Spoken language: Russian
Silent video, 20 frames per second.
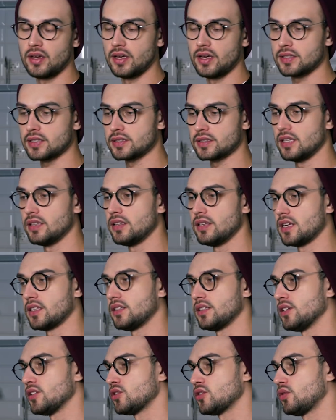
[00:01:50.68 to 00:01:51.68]
Это
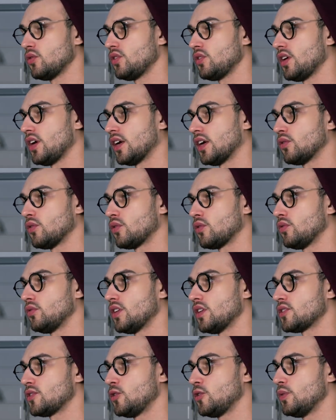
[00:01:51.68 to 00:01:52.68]
стандартная история, которую у
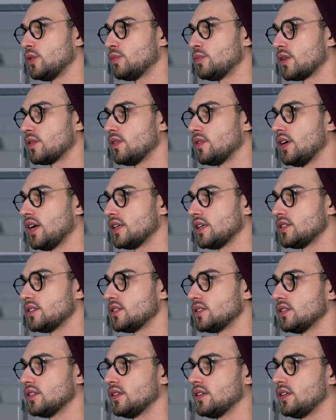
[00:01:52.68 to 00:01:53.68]
нас любят
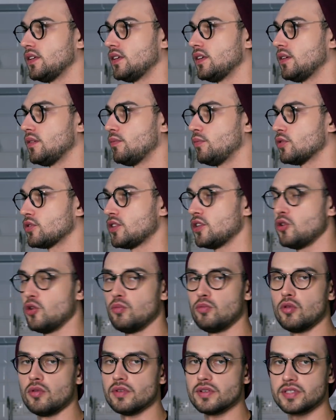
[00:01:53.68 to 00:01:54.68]
продвигать э, после
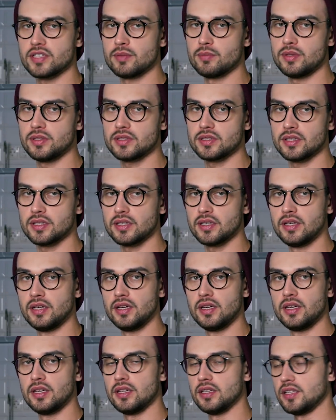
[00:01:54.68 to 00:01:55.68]
любого события,
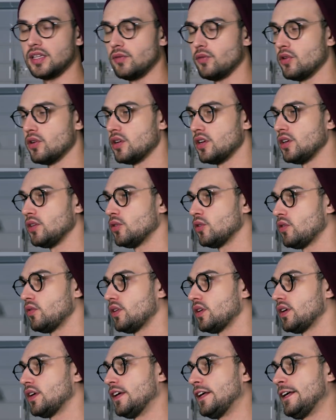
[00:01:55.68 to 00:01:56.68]
того или
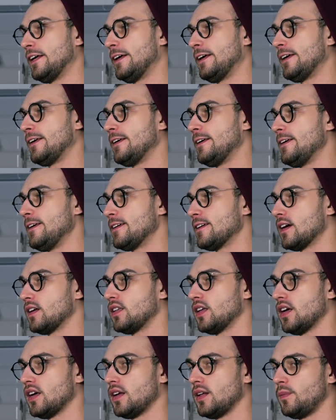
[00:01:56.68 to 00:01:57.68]
иного. И
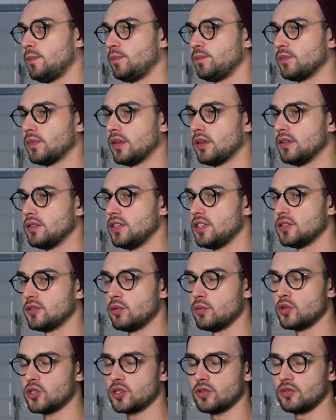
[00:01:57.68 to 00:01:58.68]
когда
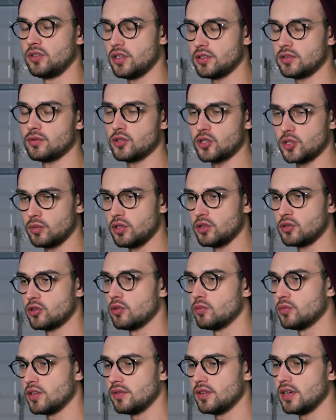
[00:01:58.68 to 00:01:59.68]
действующим, действующим
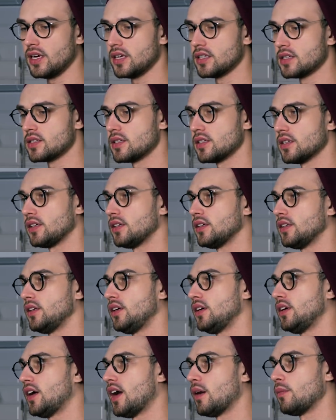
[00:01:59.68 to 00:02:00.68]
лицом является
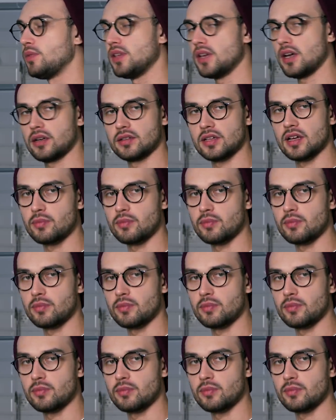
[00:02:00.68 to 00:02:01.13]
объект